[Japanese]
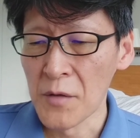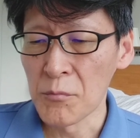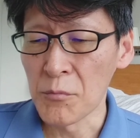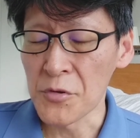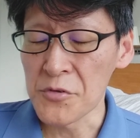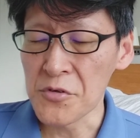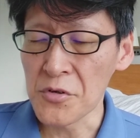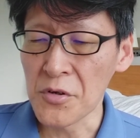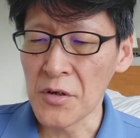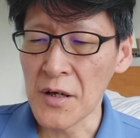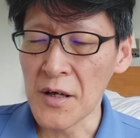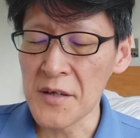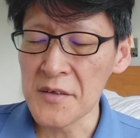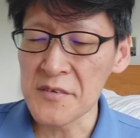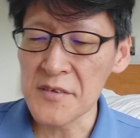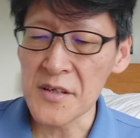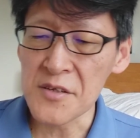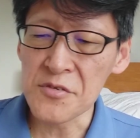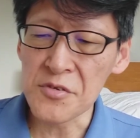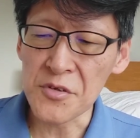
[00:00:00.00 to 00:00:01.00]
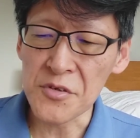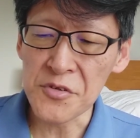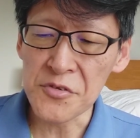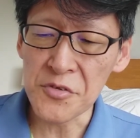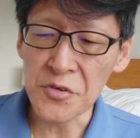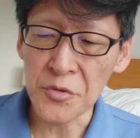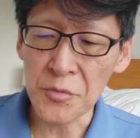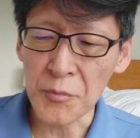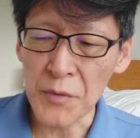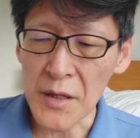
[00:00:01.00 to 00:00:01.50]
もちろん反省する
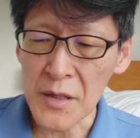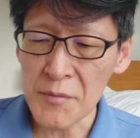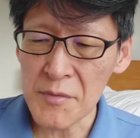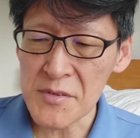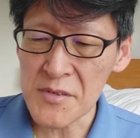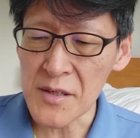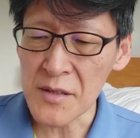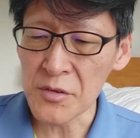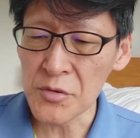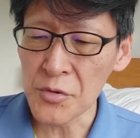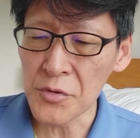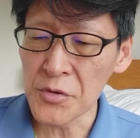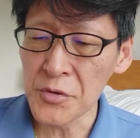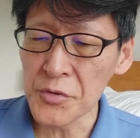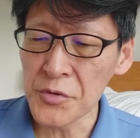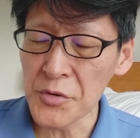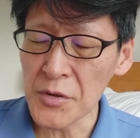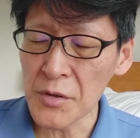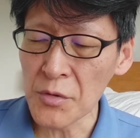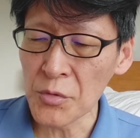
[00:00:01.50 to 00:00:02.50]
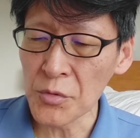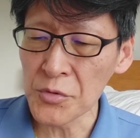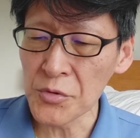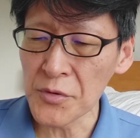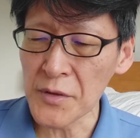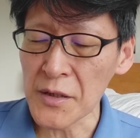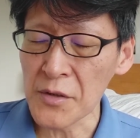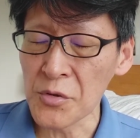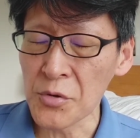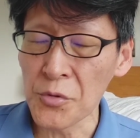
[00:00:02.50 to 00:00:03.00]
必要もありませんというようなこ
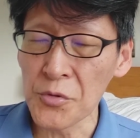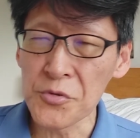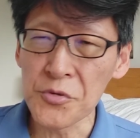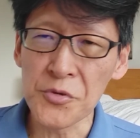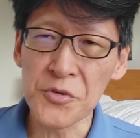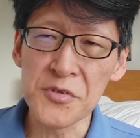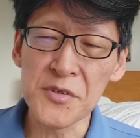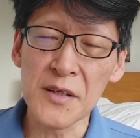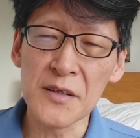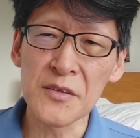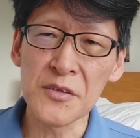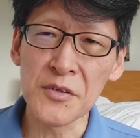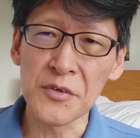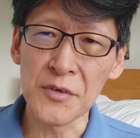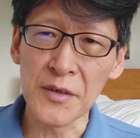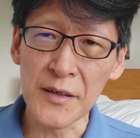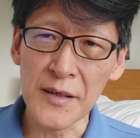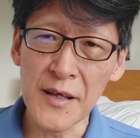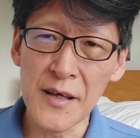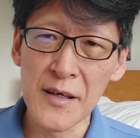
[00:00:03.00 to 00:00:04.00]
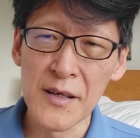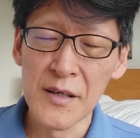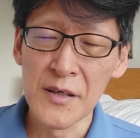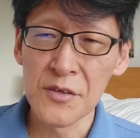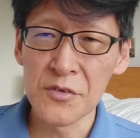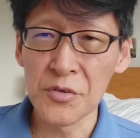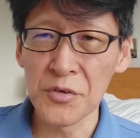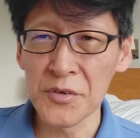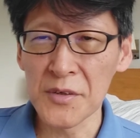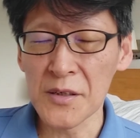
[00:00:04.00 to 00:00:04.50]
とで強調したっていうようなね
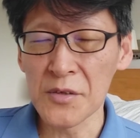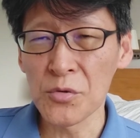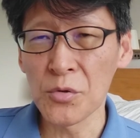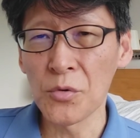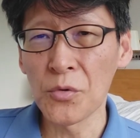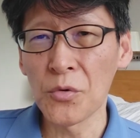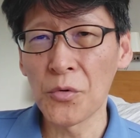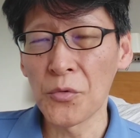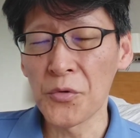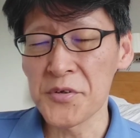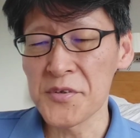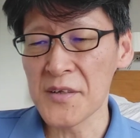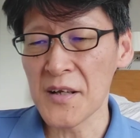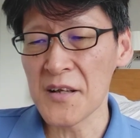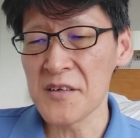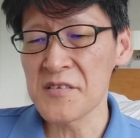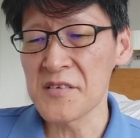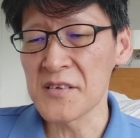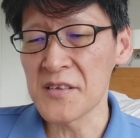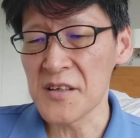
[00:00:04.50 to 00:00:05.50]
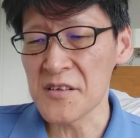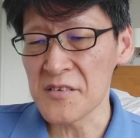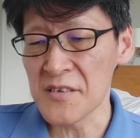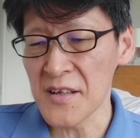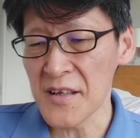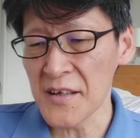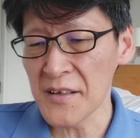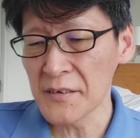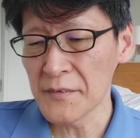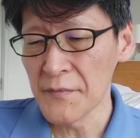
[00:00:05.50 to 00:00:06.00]
そういった投稿をしたらしいんです
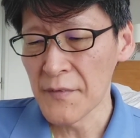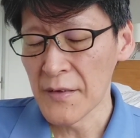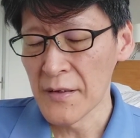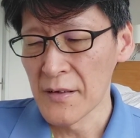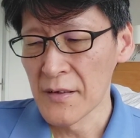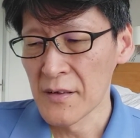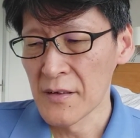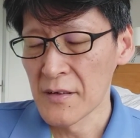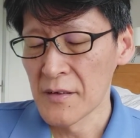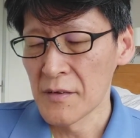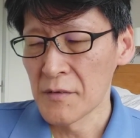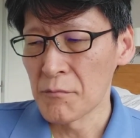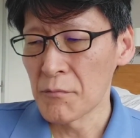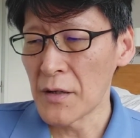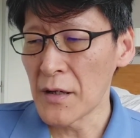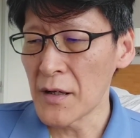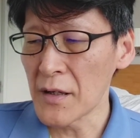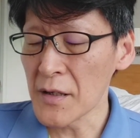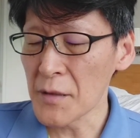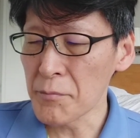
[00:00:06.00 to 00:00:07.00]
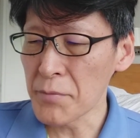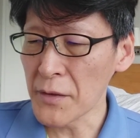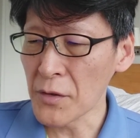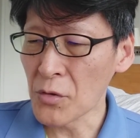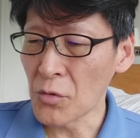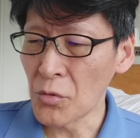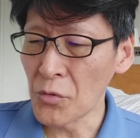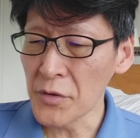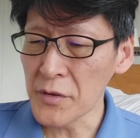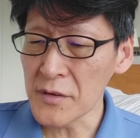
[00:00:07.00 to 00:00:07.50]
ね。まあやっぱ
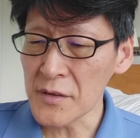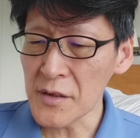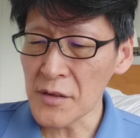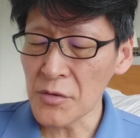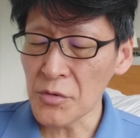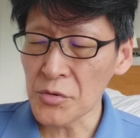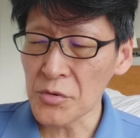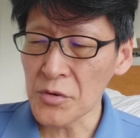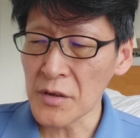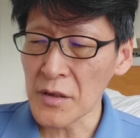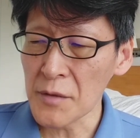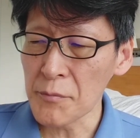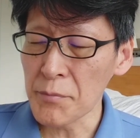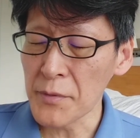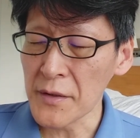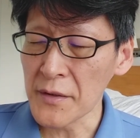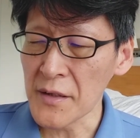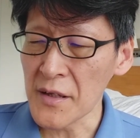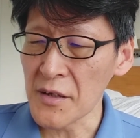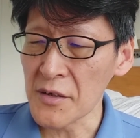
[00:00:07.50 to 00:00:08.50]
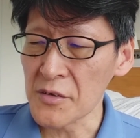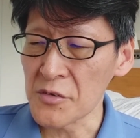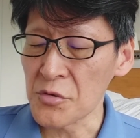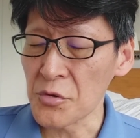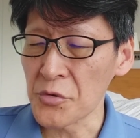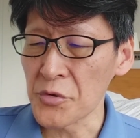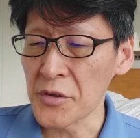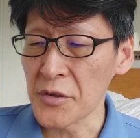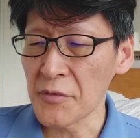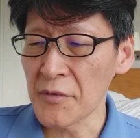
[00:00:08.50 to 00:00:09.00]
りこういったようなことがやっぱりね
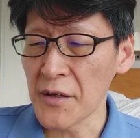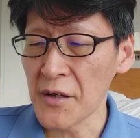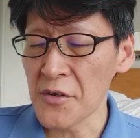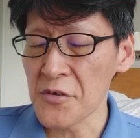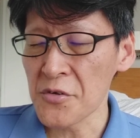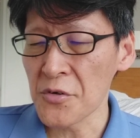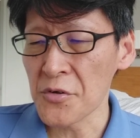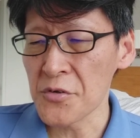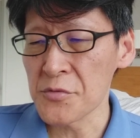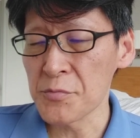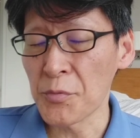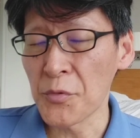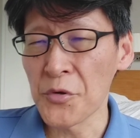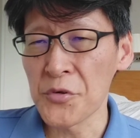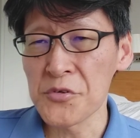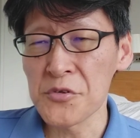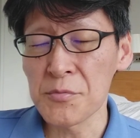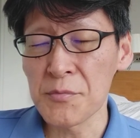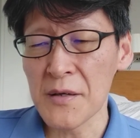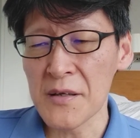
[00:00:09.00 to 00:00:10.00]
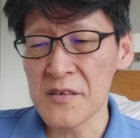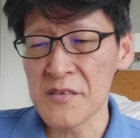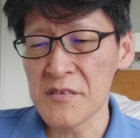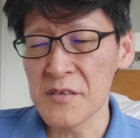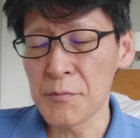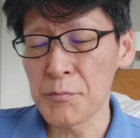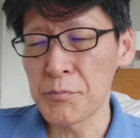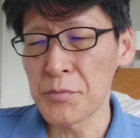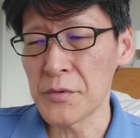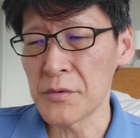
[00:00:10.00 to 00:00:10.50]
俗に言われるその
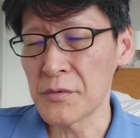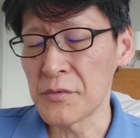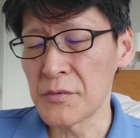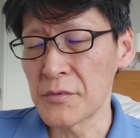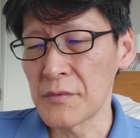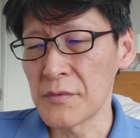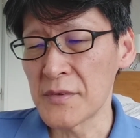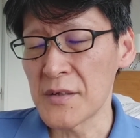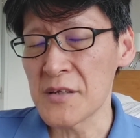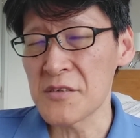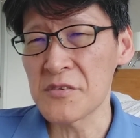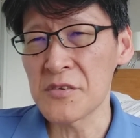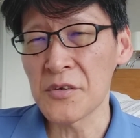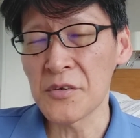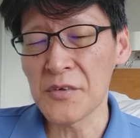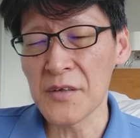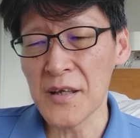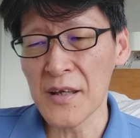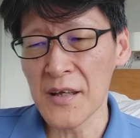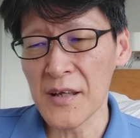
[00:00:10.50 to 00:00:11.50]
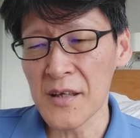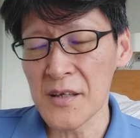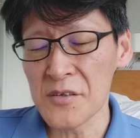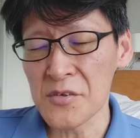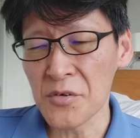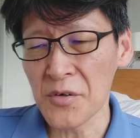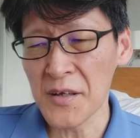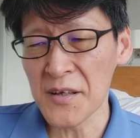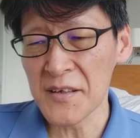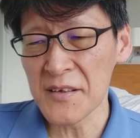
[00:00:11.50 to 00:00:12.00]
スポーツマンシップですよね
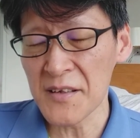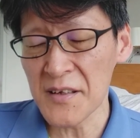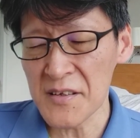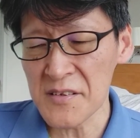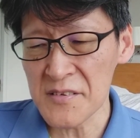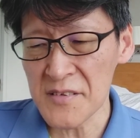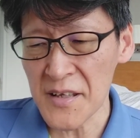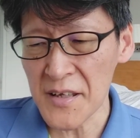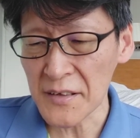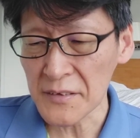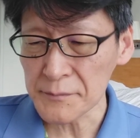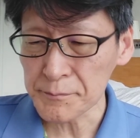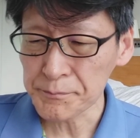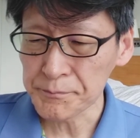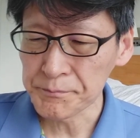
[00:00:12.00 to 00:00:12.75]
それに対して